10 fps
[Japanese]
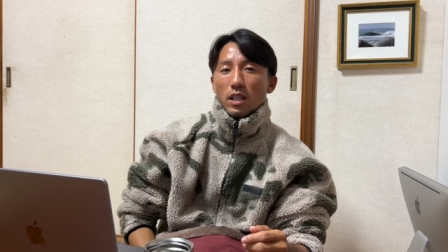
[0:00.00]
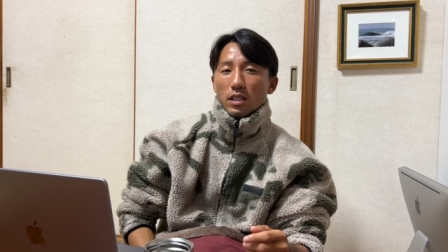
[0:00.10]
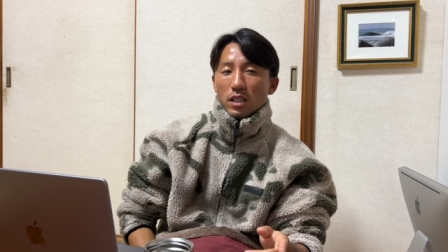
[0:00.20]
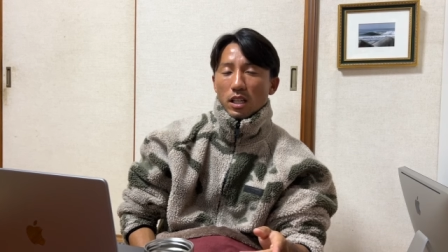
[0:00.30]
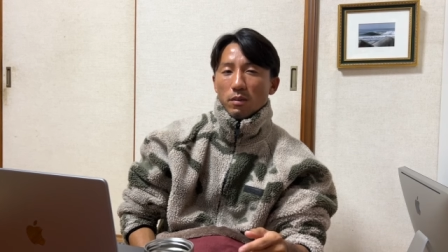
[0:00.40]

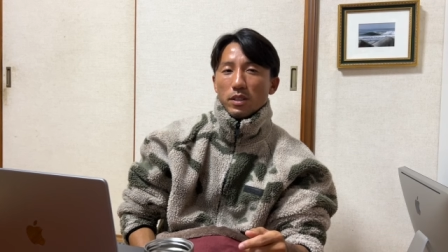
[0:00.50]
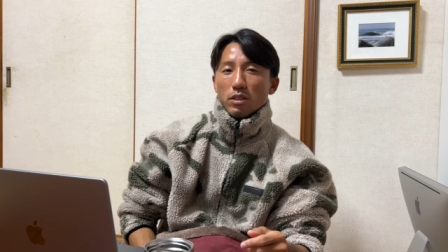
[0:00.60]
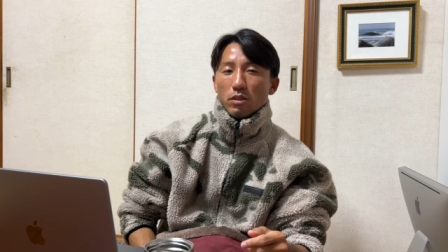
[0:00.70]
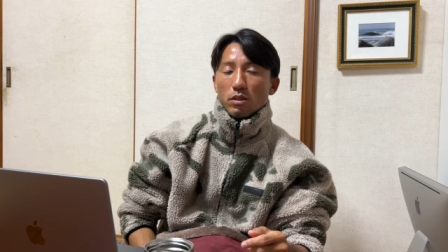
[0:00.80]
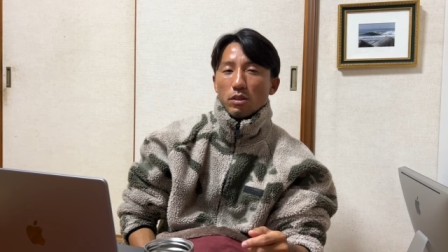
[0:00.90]
サービス
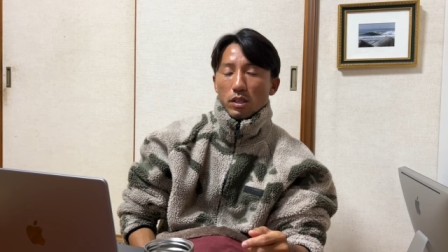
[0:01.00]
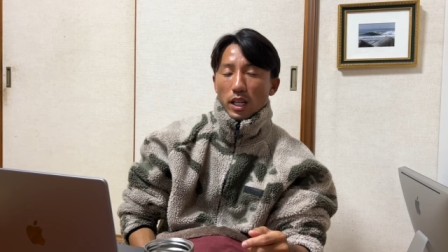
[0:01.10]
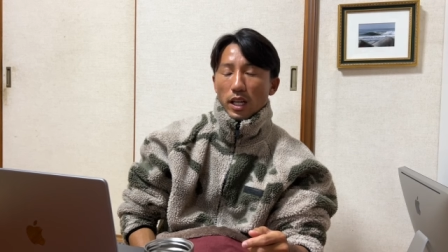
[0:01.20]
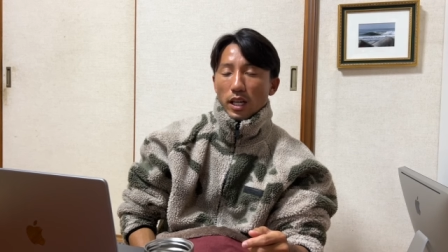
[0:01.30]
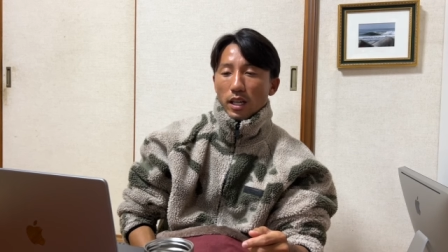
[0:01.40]
のルール
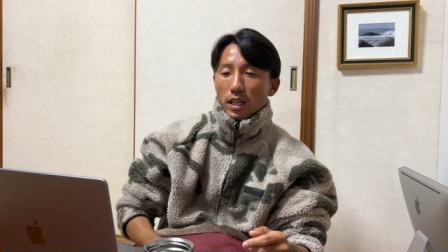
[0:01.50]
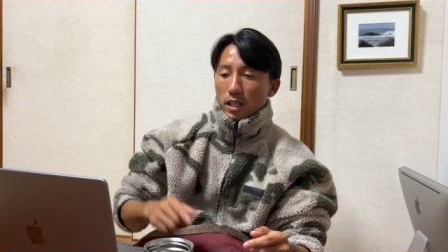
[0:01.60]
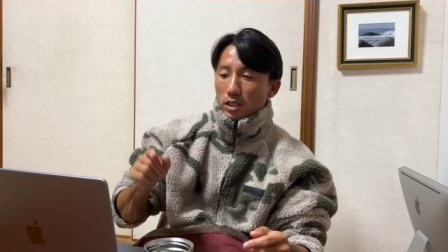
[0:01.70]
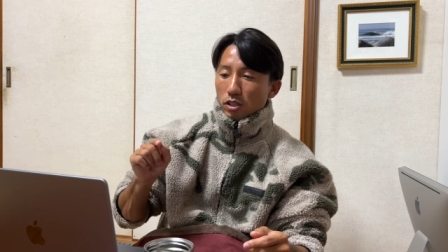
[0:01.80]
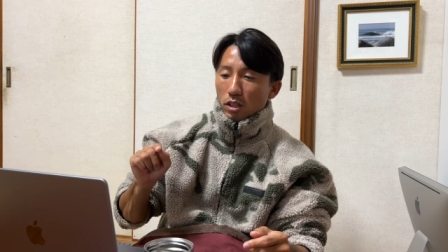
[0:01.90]
で
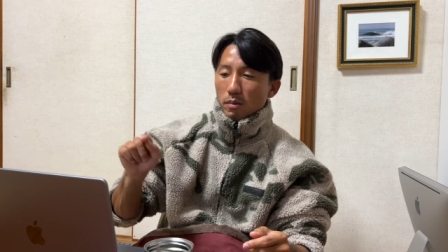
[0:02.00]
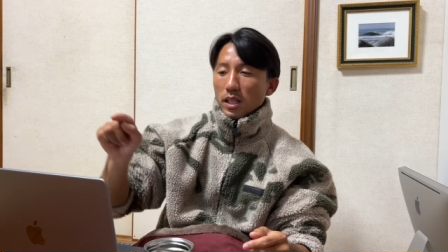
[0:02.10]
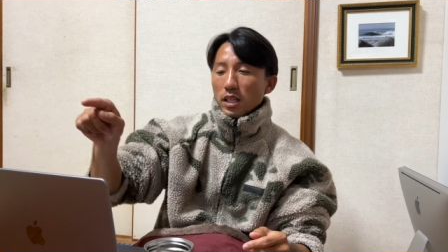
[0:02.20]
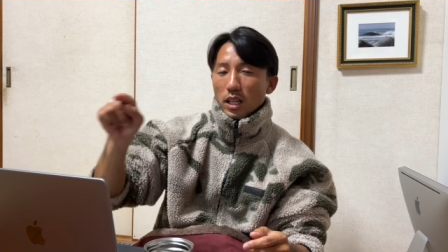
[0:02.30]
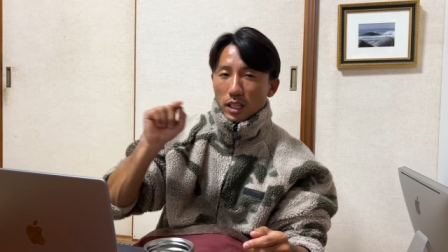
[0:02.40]
正
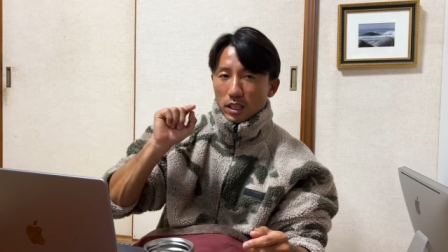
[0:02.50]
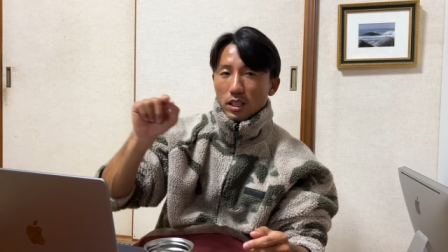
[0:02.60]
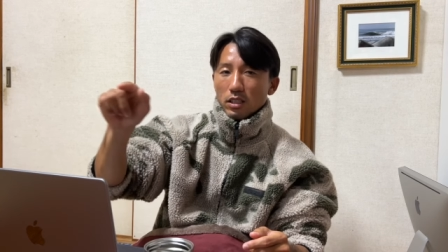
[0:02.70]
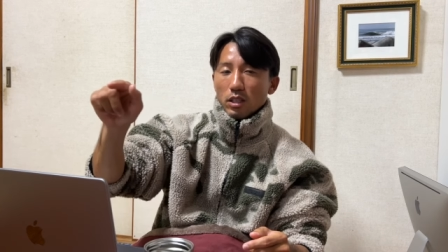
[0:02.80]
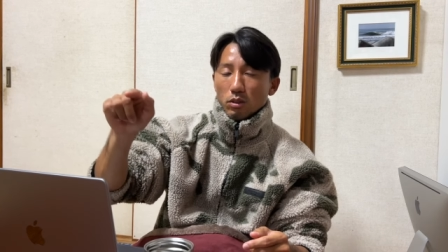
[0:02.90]
面から
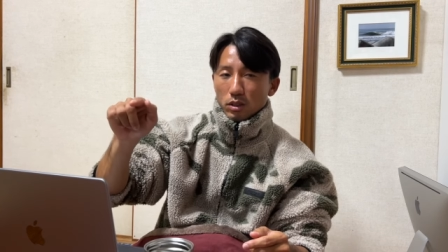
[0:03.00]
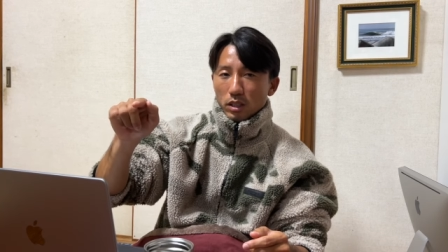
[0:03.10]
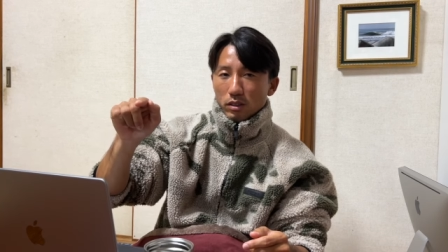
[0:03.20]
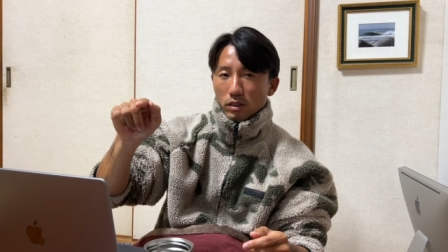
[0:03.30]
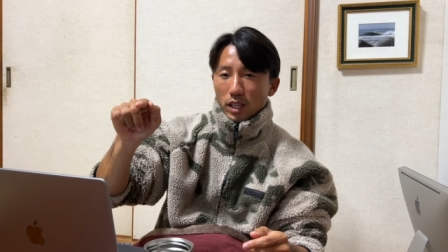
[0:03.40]
ゲッティングアウトって
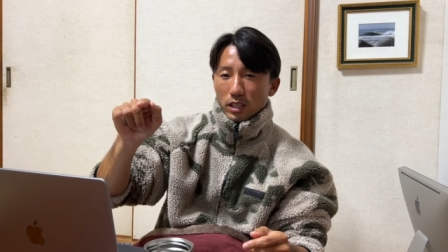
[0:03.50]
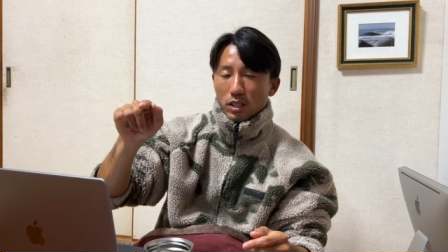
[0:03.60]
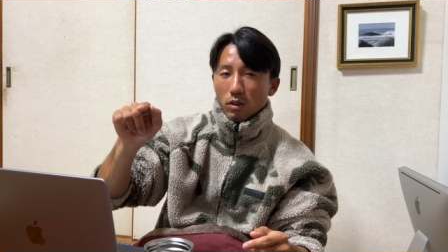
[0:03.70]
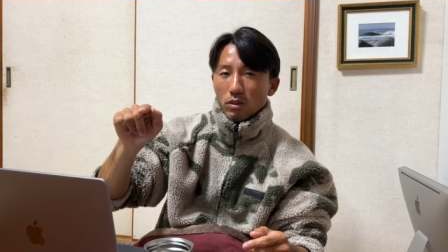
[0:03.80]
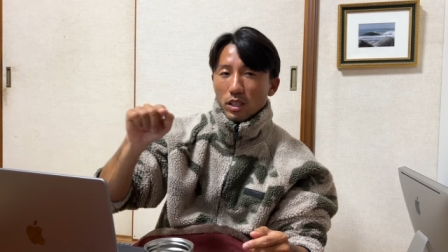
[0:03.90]
いうのは
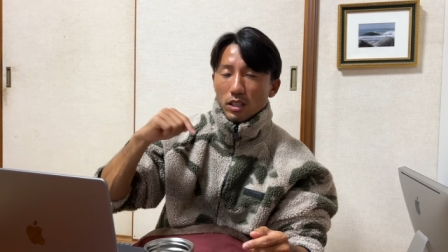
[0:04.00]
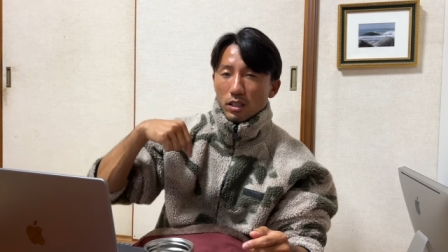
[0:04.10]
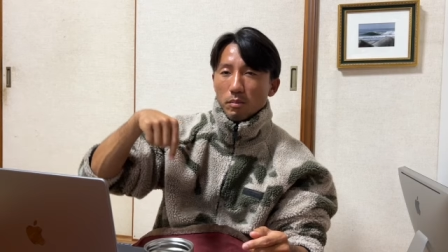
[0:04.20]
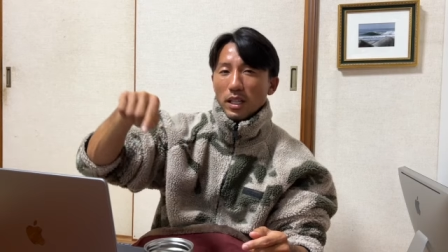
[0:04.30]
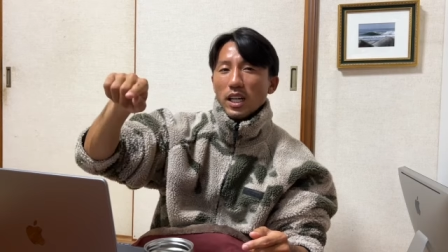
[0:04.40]
基本的
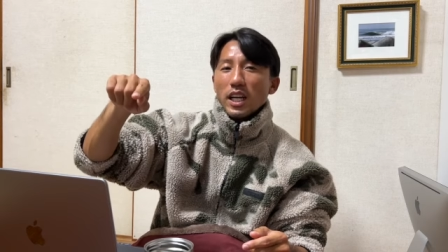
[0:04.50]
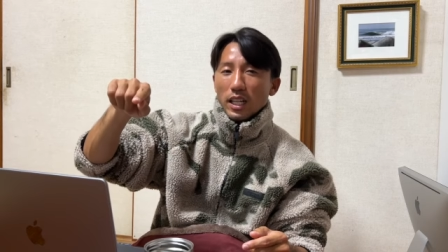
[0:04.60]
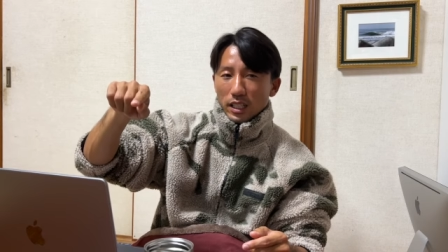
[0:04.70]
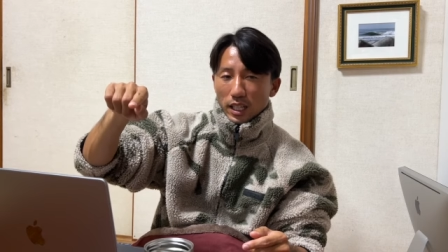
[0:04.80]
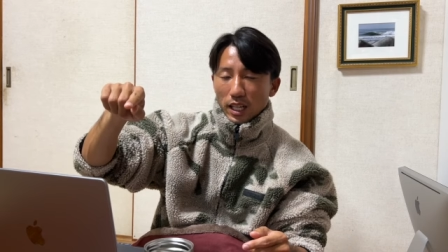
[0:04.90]
にマナー違
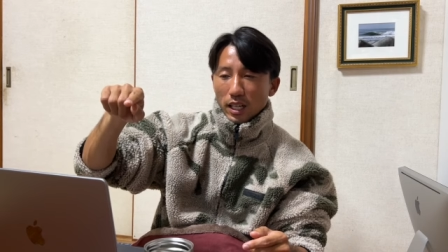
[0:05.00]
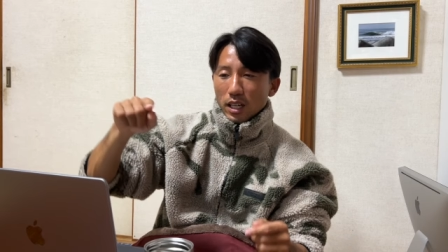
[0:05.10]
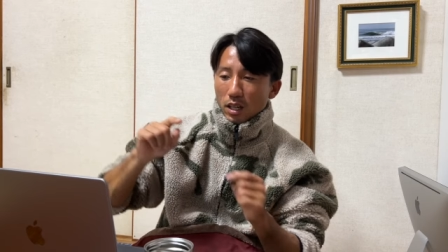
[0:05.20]
反で